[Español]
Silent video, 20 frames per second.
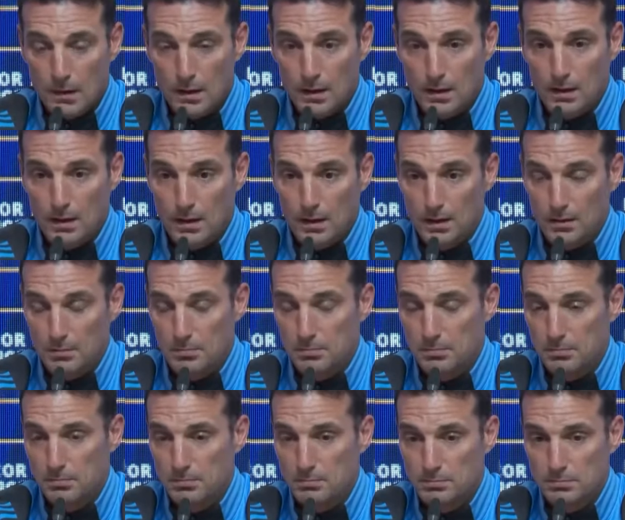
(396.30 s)
Eh,
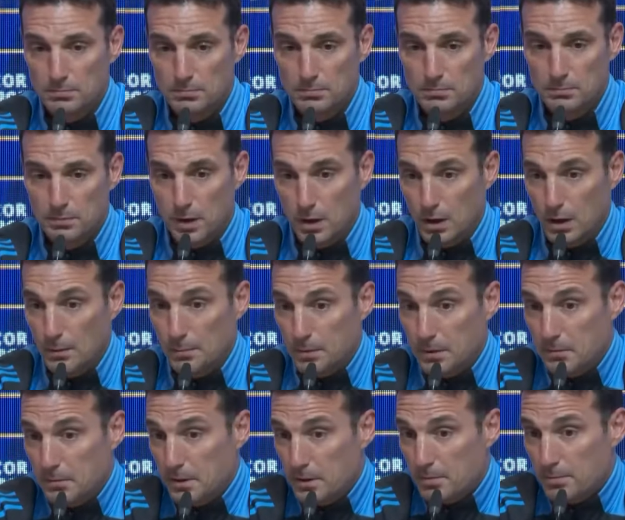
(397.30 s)
la
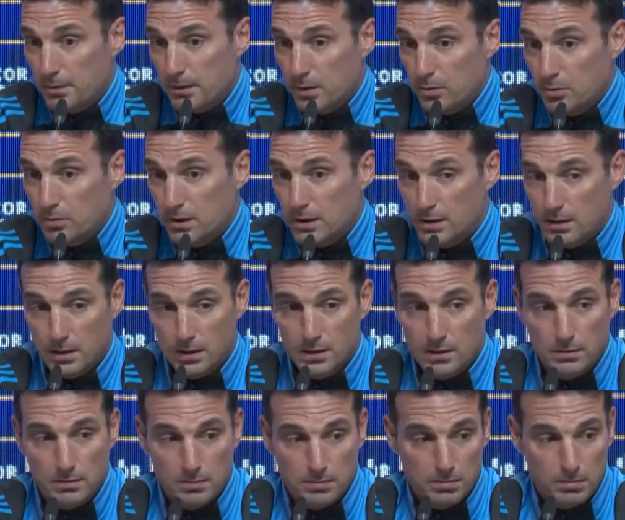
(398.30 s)
primera
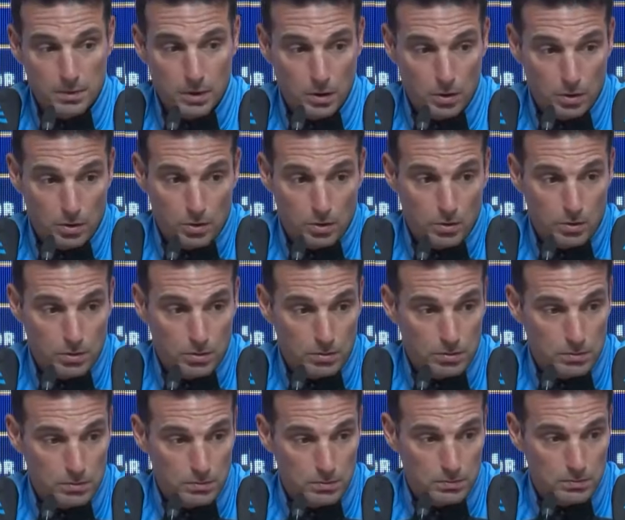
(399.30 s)
pregunta, no, no, no
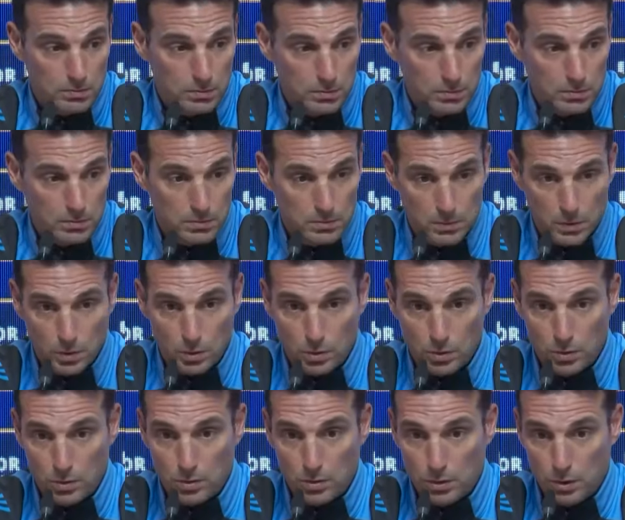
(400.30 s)

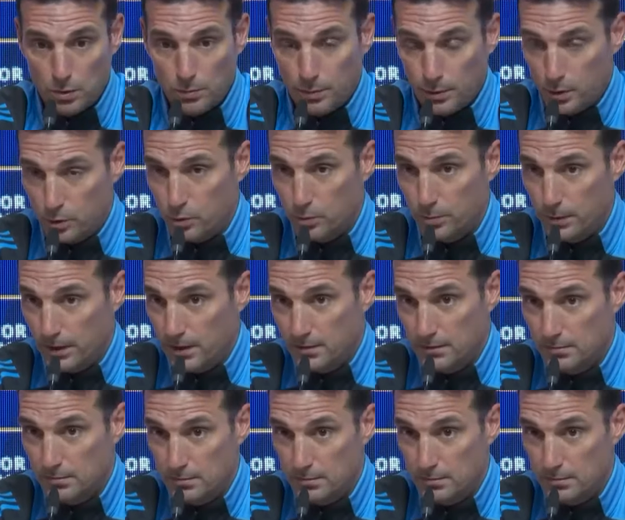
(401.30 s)
no, nos preocupa.